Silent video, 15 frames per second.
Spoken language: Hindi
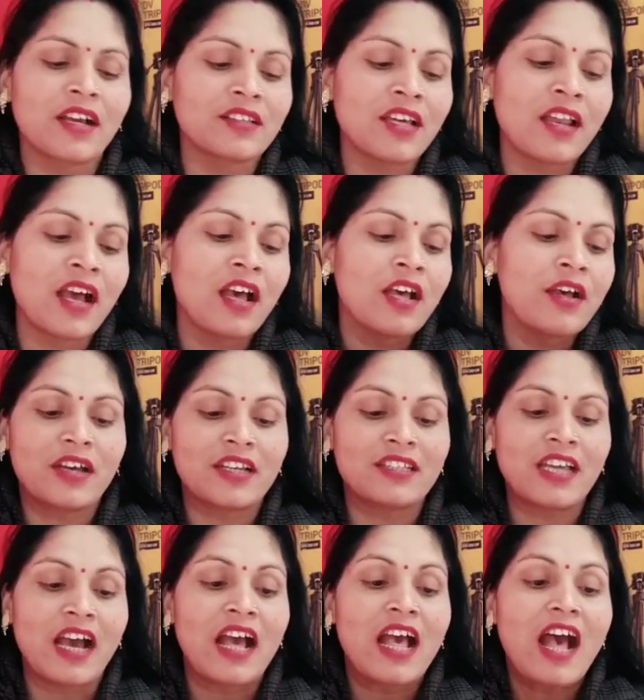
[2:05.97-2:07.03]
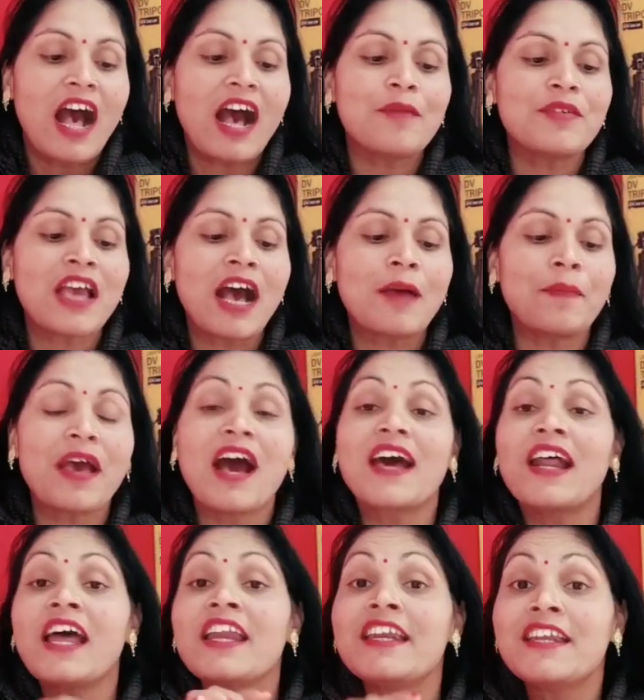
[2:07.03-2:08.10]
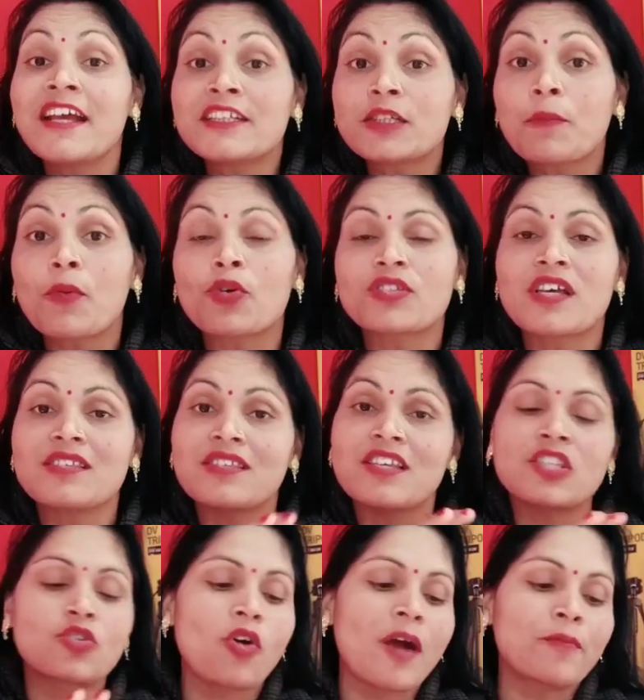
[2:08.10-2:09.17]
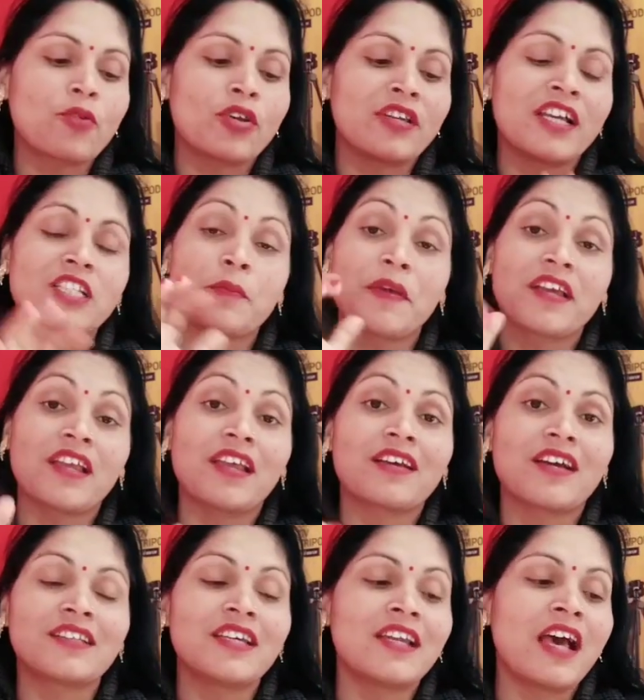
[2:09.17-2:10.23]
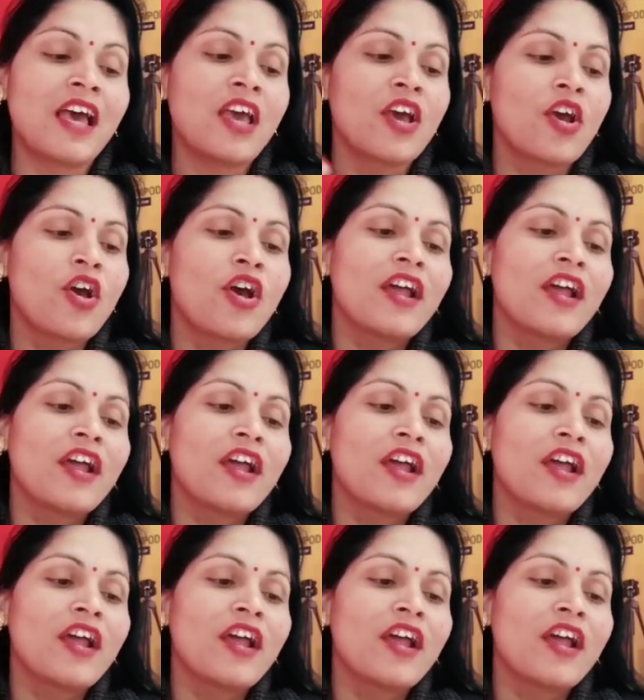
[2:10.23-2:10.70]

पे रख देना कर दिया अब यहाँ पे आ रहा है नेक्स्ट प्रोसेस इसको आपको नेक्स्ट पे क्लिक कर देना है